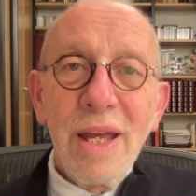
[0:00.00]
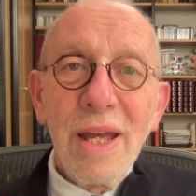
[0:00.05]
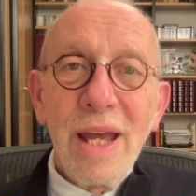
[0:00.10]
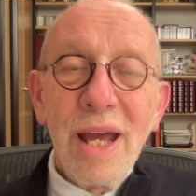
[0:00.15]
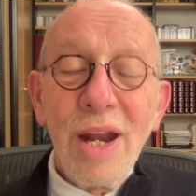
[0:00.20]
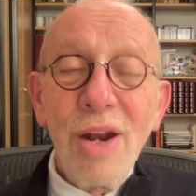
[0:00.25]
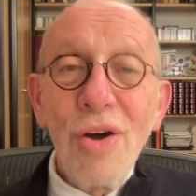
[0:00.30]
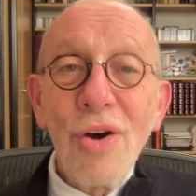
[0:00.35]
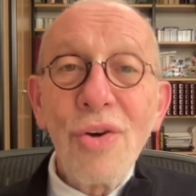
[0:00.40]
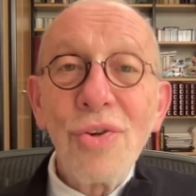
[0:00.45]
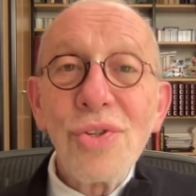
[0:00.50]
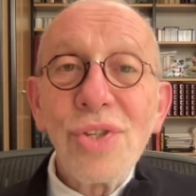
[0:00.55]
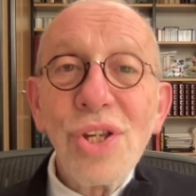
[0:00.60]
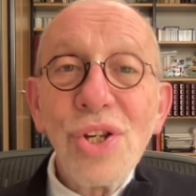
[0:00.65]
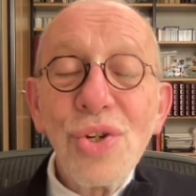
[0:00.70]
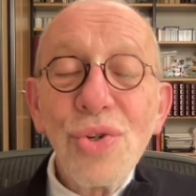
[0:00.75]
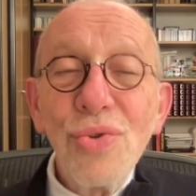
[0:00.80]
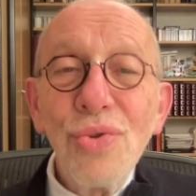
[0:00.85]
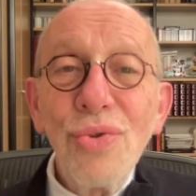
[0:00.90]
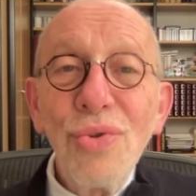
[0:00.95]
Alors en ces
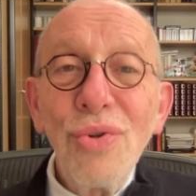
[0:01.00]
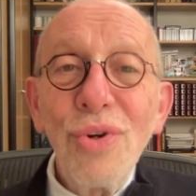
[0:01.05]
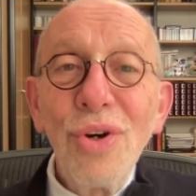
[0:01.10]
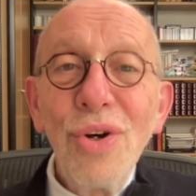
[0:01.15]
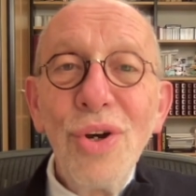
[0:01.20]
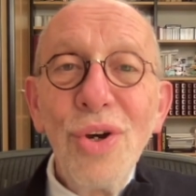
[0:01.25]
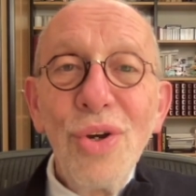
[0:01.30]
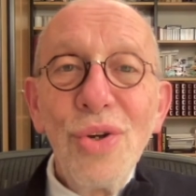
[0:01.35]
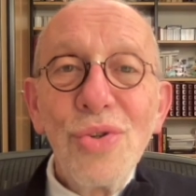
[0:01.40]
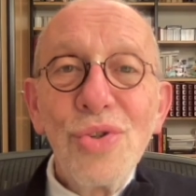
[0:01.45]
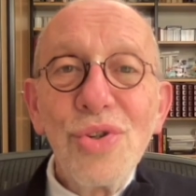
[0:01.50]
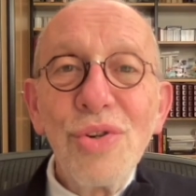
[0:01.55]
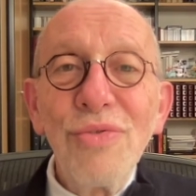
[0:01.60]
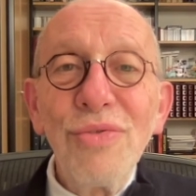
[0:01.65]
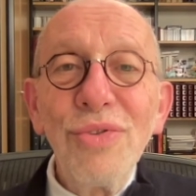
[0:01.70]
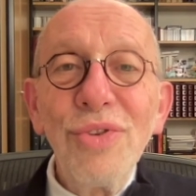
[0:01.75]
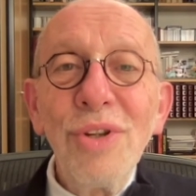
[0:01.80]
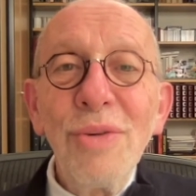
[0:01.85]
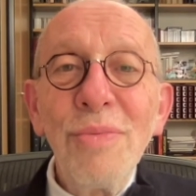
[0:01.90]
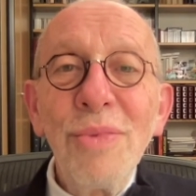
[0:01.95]
jours, je
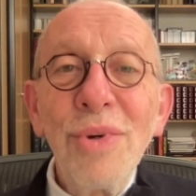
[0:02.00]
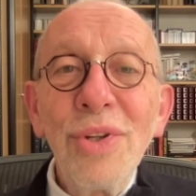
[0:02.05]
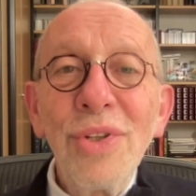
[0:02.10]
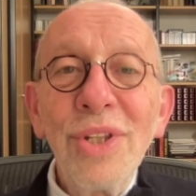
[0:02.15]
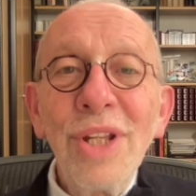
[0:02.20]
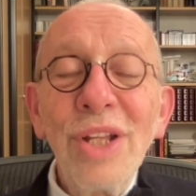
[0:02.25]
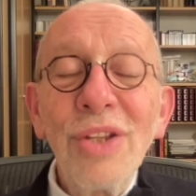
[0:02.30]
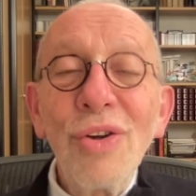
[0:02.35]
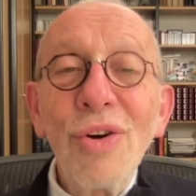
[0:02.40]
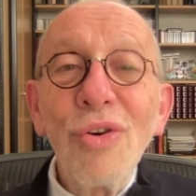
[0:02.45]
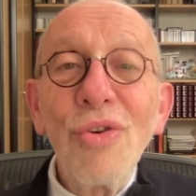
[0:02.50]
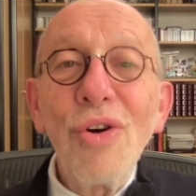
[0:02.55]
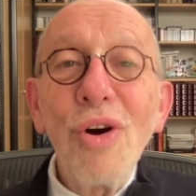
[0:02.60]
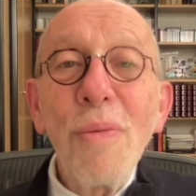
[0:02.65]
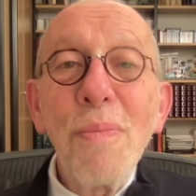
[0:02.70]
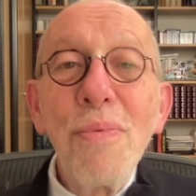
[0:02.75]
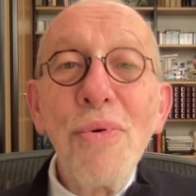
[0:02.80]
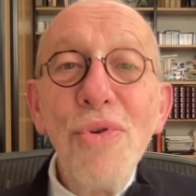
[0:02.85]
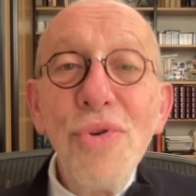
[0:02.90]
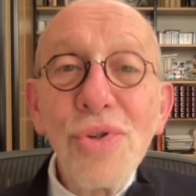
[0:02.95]
vous demande d'être
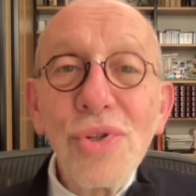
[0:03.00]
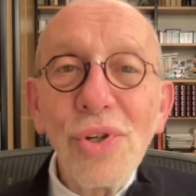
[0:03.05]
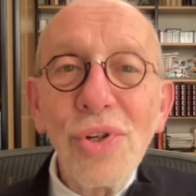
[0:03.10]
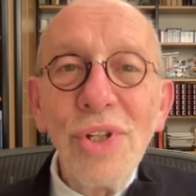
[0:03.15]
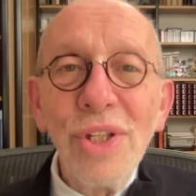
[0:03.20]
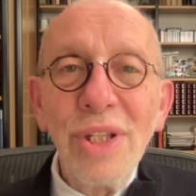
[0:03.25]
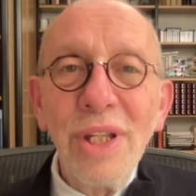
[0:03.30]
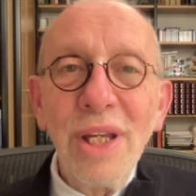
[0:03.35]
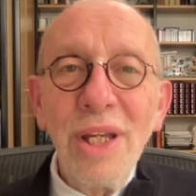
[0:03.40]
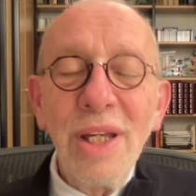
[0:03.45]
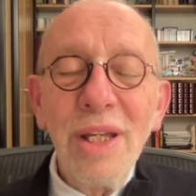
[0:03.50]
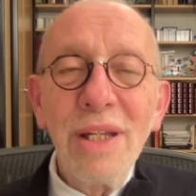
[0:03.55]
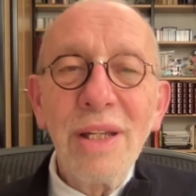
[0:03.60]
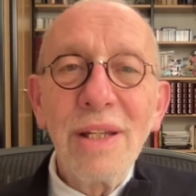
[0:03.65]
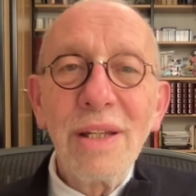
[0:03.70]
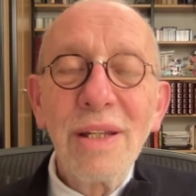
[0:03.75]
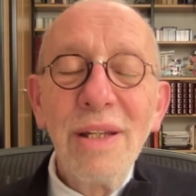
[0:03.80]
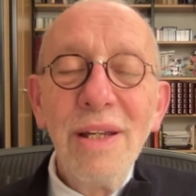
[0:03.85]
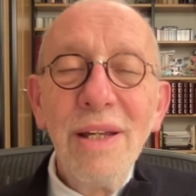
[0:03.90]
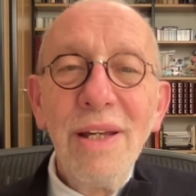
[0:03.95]
encore plus
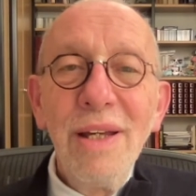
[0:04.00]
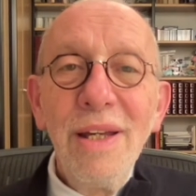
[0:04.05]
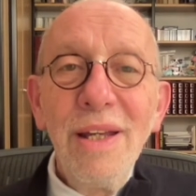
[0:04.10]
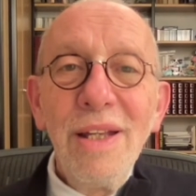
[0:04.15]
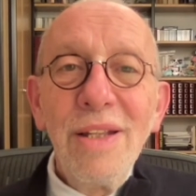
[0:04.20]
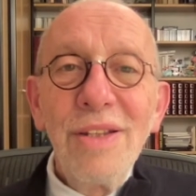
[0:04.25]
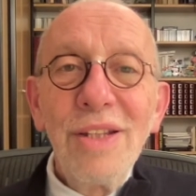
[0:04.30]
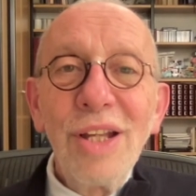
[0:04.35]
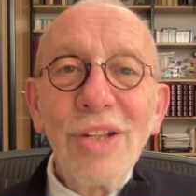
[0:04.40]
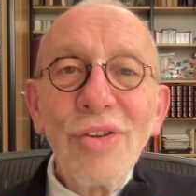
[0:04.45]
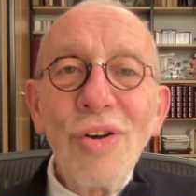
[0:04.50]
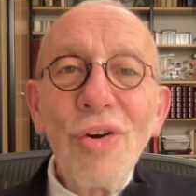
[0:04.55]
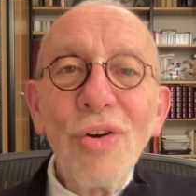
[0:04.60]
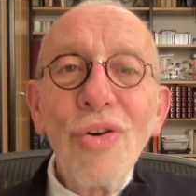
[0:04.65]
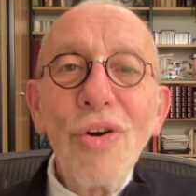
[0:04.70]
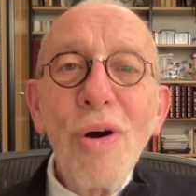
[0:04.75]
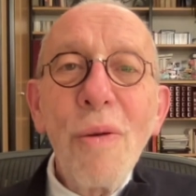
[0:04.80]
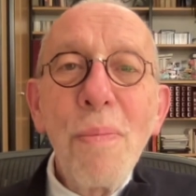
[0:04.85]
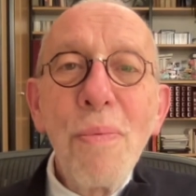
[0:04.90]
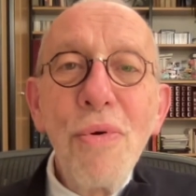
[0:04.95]
solidaires, d'être
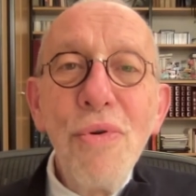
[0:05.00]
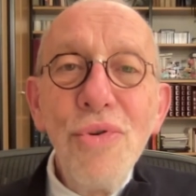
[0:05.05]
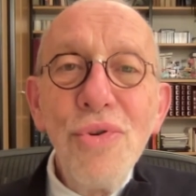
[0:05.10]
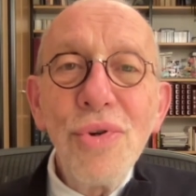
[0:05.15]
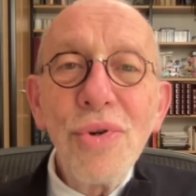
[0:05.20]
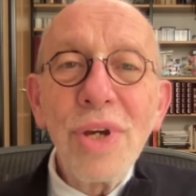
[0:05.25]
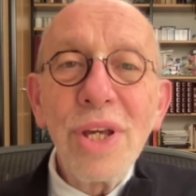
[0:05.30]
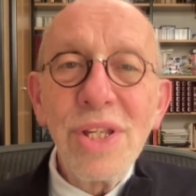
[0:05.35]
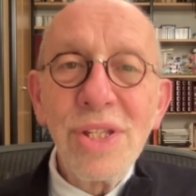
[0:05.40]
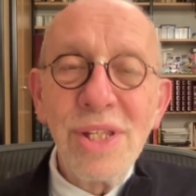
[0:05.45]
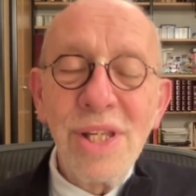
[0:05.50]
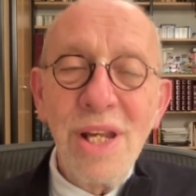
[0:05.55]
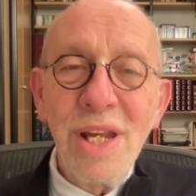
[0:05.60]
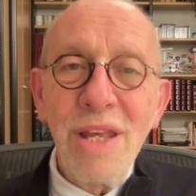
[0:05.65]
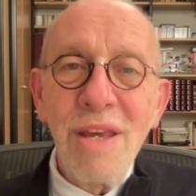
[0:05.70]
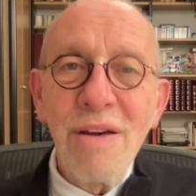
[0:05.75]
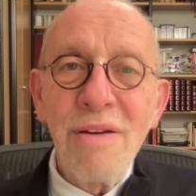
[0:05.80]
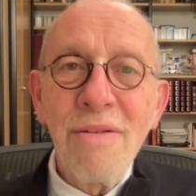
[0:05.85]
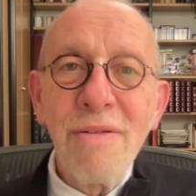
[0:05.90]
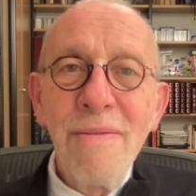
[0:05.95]
encore plus
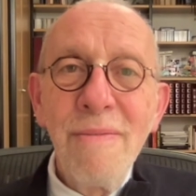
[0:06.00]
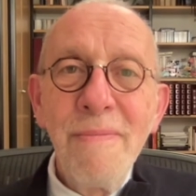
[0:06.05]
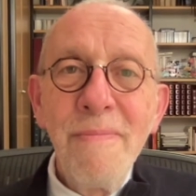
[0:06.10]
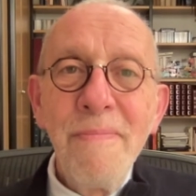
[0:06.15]
résilients,